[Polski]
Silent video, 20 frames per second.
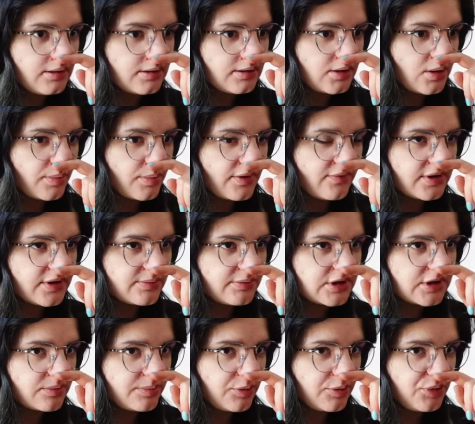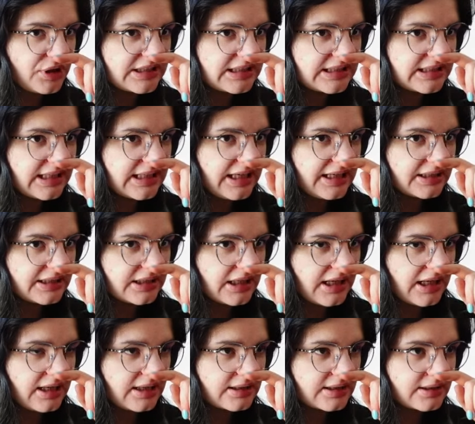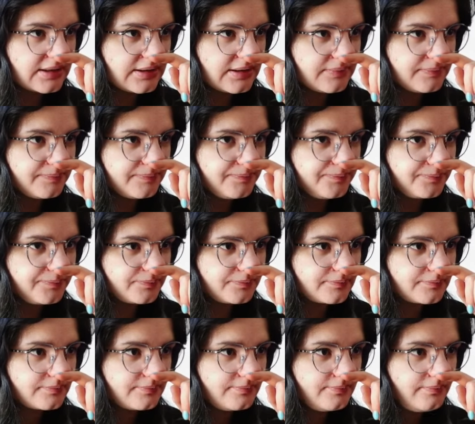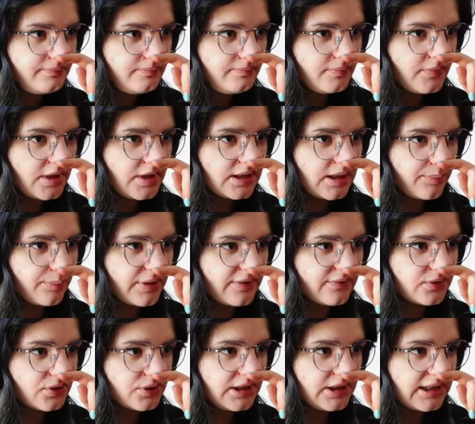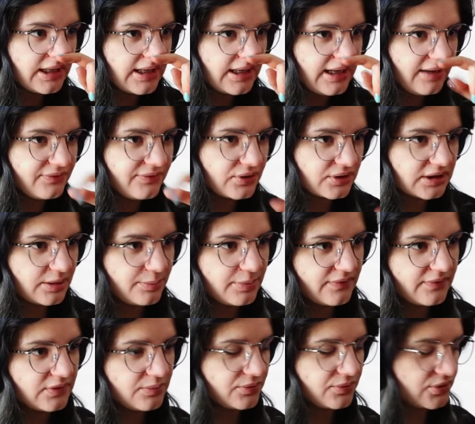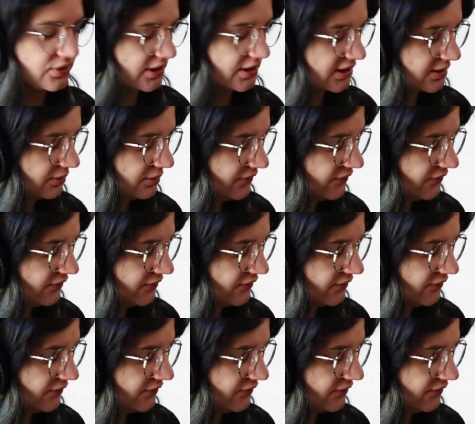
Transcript: Dobra, wezmę sobie pasternak. Na pewno i kalafior na pewno, bo to jest mi